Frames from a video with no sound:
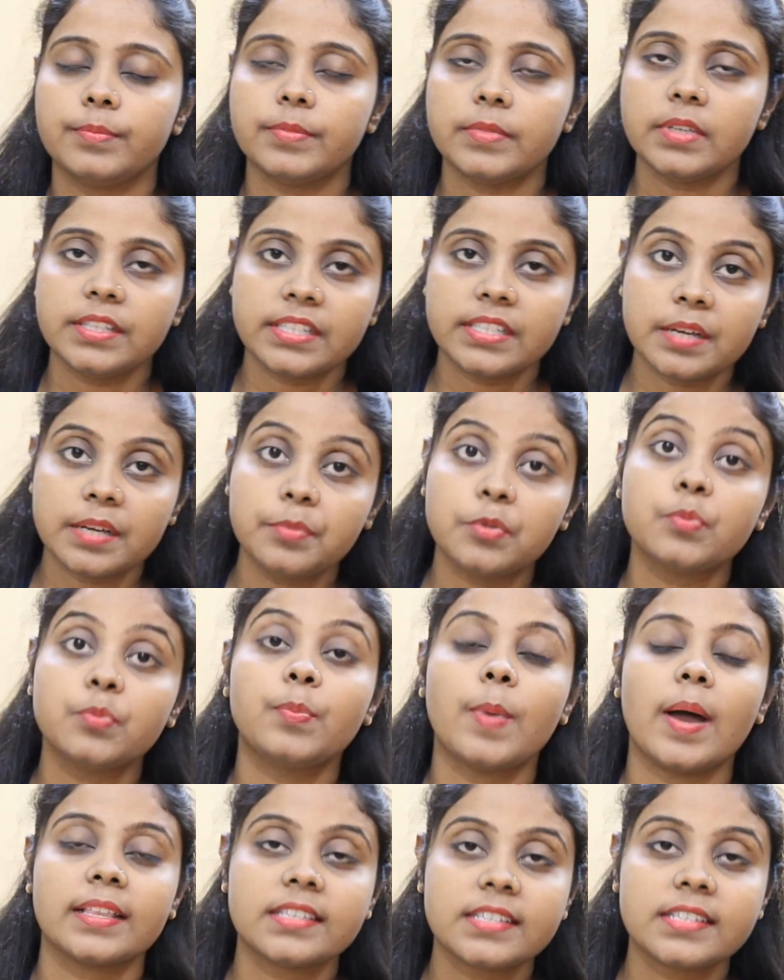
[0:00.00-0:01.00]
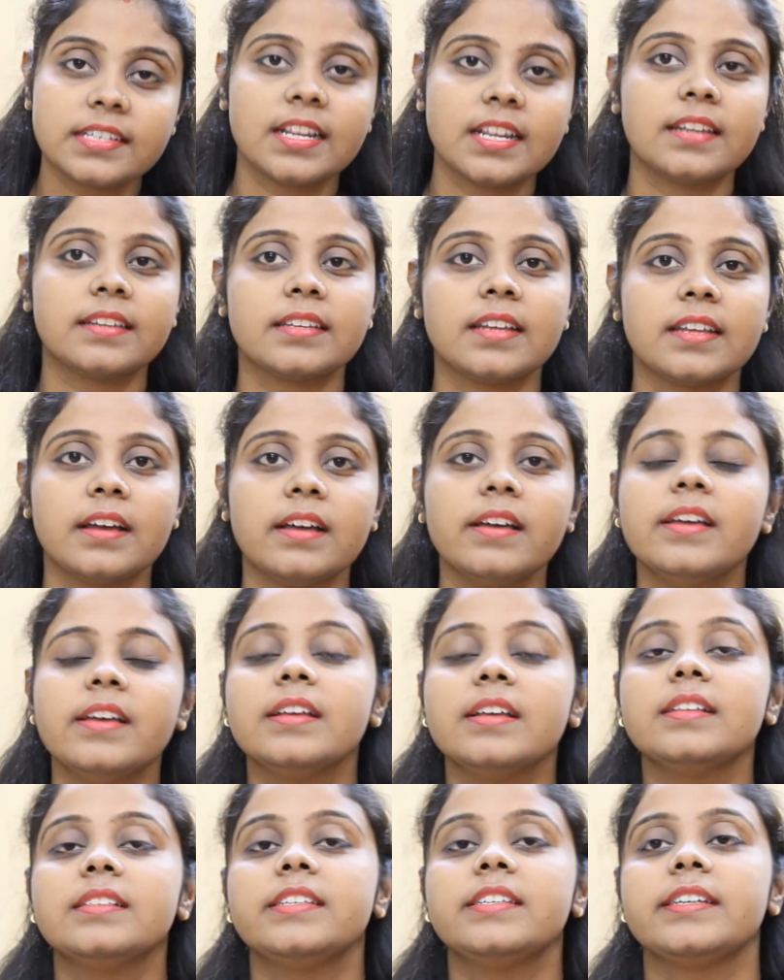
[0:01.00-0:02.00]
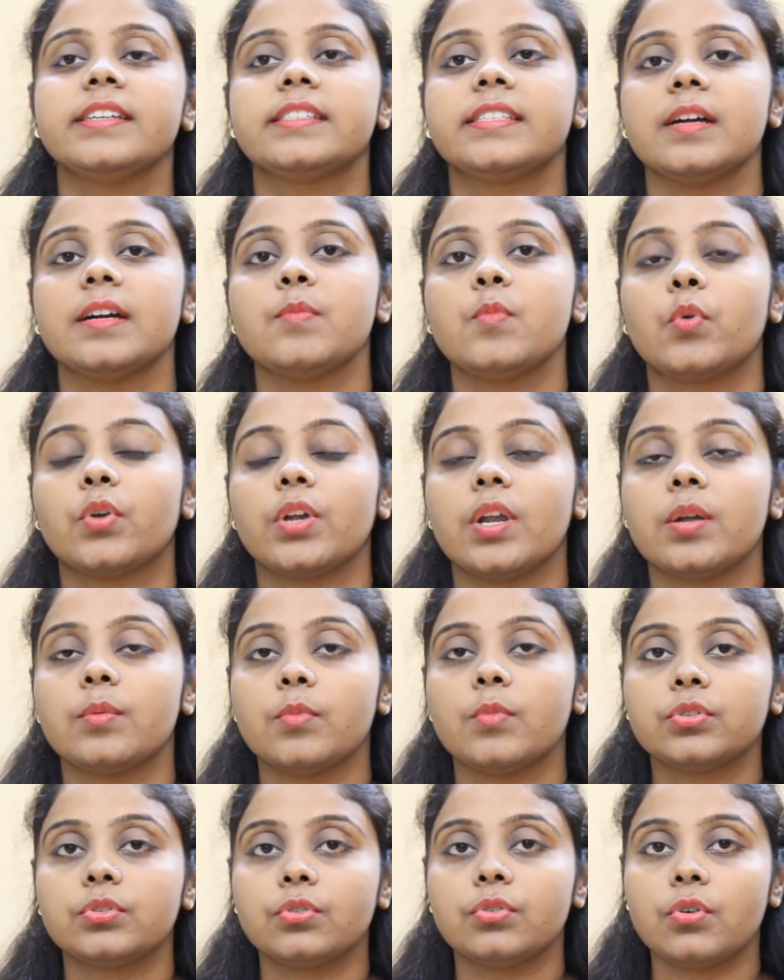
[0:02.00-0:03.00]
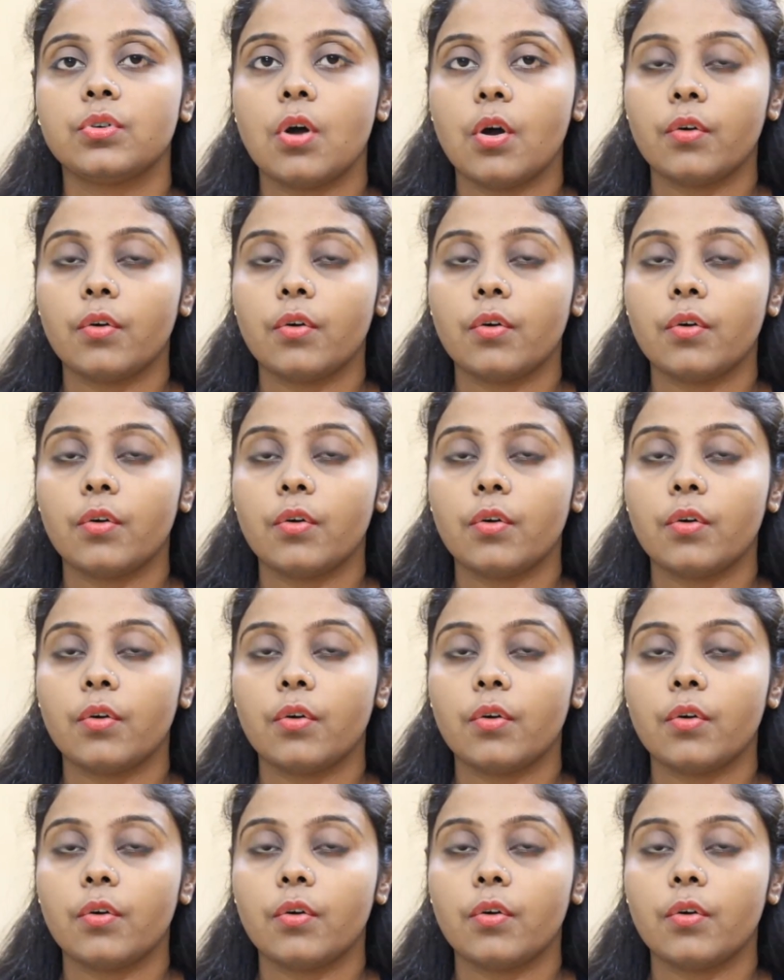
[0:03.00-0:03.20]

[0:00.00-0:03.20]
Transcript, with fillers: ইন্টারভিউ পাচ্ছিলেন না ঠিকঠাক মনের মতো